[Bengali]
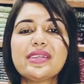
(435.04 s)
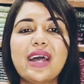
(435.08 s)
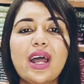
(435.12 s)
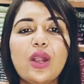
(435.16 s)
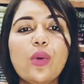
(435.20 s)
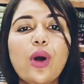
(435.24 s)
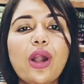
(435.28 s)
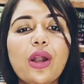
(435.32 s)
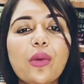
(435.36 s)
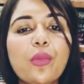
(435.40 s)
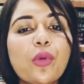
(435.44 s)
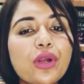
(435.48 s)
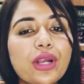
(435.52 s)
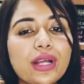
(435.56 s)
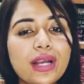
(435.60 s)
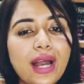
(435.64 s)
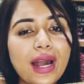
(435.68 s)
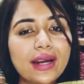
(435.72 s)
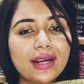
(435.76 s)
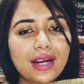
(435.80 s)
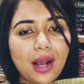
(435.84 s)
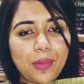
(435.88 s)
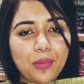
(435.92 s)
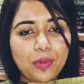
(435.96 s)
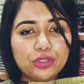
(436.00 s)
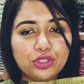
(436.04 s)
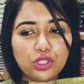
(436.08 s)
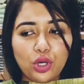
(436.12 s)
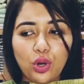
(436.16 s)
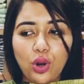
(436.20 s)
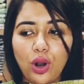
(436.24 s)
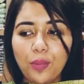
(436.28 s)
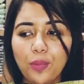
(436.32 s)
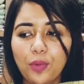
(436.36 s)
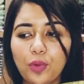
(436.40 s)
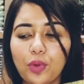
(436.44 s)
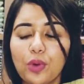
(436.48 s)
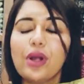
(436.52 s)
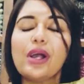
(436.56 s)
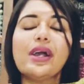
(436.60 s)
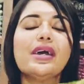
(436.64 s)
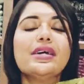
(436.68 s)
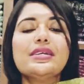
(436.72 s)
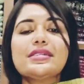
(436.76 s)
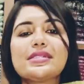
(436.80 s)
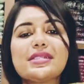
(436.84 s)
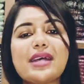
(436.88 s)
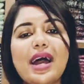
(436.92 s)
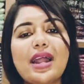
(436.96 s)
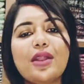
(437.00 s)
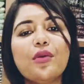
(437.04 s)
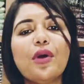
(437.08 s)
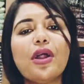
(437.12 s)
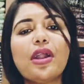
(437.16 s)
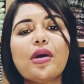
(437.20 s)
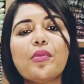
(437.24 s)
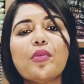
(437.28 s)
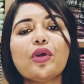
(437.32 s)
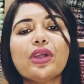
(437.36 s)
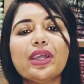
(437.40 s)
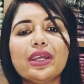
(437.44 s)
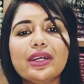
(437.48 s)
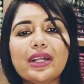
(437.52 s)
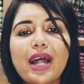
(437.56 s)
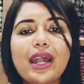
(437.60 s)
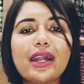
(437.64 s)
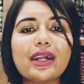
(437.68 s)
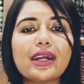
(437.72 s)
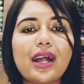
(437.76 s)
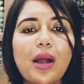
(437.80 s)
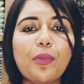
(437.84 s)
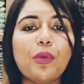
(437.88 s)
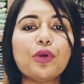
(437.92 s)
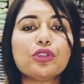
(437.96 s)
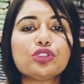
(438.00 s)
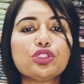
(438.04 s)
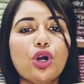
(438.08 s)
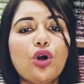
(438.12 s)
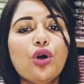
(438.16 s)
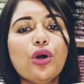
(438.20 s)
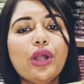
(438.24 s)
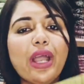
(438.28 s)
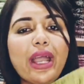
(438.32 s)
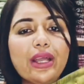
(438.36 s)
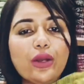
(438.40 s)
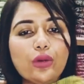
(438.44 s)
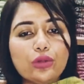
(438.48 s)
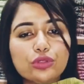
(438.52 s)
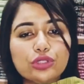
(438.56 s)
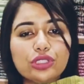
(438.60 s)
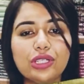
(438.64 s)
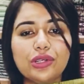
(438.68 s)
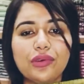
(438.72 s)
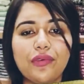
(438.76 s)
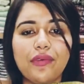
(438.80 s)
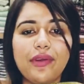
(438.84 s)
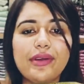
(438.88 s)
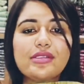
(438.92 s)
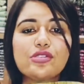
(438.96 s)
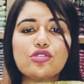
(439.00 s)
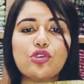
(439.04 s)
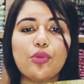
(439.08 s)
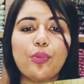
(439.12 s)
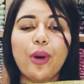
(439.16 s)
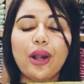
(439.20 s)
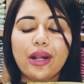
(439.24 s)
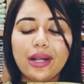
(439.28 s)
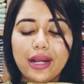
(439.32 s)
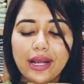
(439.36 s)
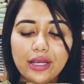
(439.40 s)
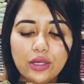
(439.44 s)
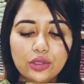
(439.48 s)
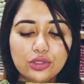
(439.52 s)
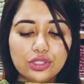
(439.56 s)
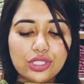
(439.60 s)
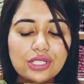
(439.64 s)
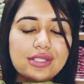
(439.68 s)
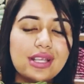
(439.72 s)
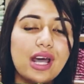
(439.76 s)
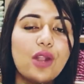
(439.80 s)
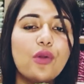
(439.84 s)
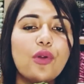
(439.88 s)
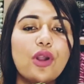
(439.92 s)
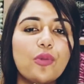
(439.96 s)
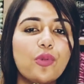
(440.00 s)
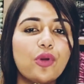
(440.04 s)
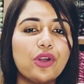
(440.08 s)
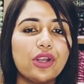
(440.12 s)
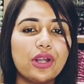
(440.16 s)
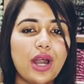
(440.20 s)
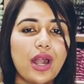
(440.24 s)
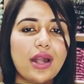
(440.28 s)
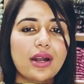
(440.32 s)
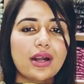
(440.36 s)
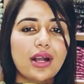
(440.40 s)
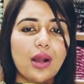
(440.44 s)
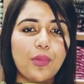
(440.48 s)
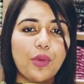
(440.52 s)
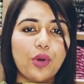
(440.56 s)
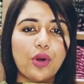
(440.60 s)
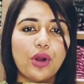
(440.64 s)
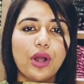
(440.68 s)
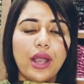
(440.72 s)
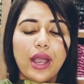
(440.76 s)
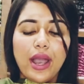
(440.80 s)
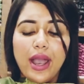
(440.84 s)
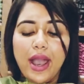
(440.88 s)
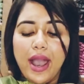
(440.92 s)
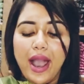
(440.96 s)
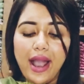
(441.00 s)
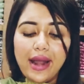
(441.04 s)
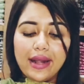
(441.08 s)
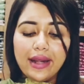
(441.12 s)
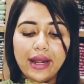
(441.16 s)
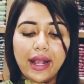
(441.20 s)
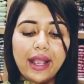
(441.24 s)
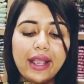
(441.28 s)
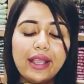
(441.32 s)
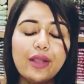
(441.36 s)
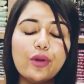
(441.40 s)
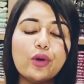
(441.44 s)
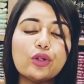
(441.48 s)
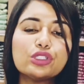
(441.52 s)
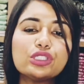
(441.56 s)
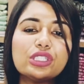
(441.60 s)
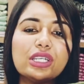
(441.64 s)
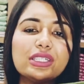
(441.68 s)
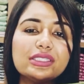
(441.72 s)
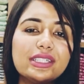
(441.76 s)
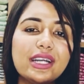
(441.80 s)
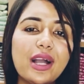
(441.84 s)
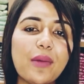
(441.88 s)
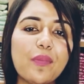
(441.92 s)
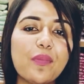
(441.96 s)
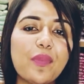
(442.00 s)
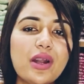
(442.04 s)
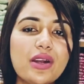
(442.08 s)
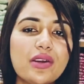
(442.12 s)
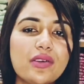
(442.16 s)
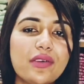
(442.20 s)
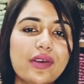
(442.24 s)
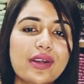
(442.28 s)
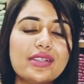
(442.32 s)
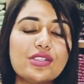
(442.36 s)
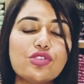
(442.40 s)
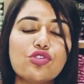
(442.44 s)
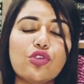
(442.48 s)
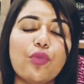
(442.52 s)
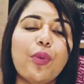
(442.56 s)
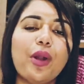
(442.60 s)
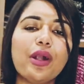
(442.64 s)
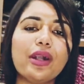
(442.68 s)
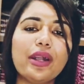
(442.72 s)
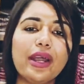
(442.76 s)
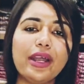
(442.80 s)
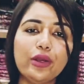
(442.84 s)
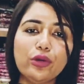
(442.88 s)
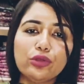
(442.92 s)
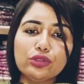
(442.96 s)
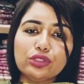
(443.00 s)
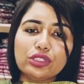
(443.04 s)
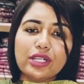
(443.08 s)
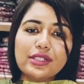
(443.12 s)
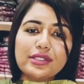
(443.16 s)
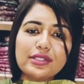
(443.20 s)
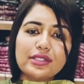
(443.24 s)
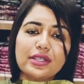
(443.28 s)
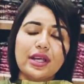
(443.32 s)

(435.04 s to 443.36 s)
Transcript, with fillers: সালোয়ার এবং ইনারের কাপড় সহ আপু সালোয়ার এবং ইনারের কাপড় সহ এই হচ্ছে ড্রেস দোপাট্টা এই হচ্ছে সালোয়ার এবং ইনারের কাপড় অ্যান্ড এই হচ্ছে যে আপনার ড্রেস দোপাট্টা এই হচ্ছে